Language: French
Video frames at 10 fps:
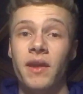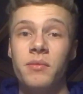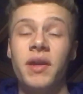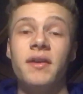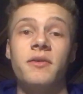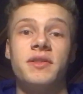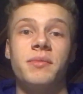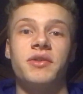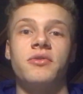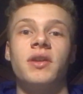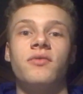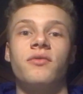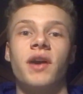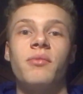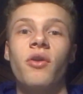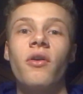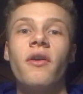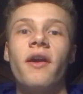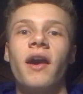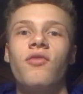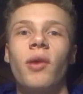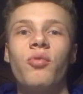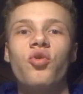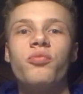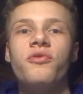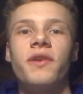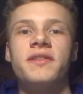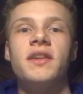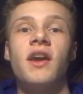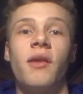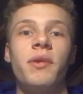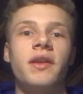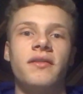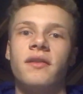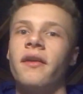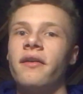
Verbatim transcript: eh bien euh, ces personnes-là vont vraiment avoir beaucoup plus facile à mettre des,